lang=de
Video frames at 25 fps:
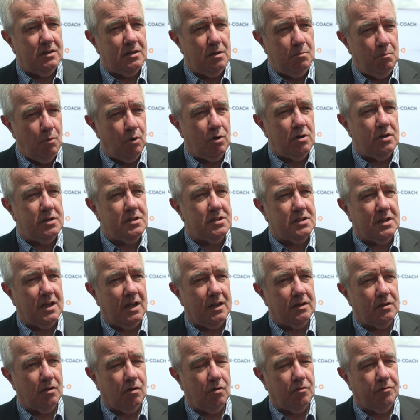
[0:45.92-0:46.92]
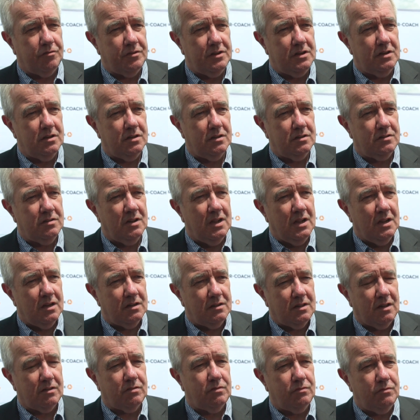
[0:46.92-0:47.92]
die Möglichkeit auch findet,
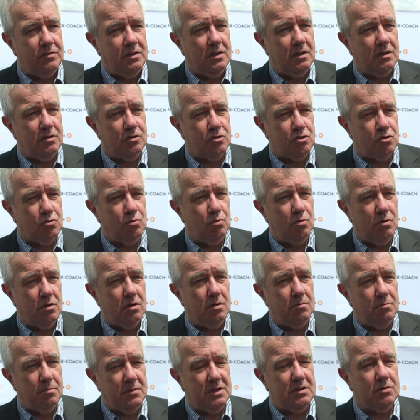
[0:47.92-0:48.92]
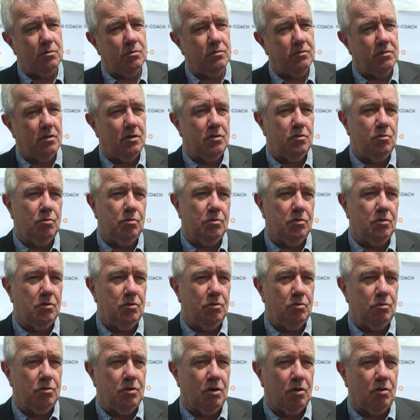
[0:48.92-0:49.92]
dass wir in Schulen mit unserer
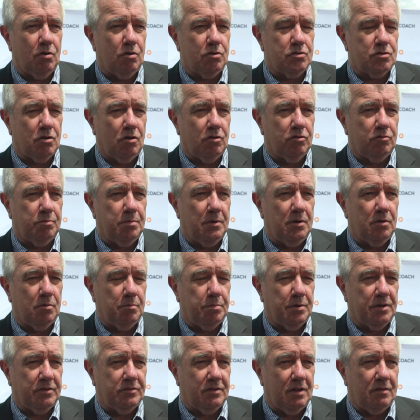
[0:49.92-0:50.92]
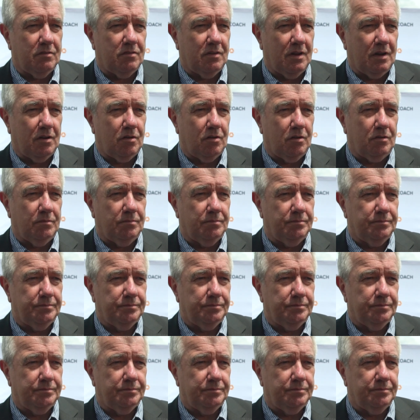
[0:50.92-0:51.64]
Junior-Coach-Ausbildung präsent sein können.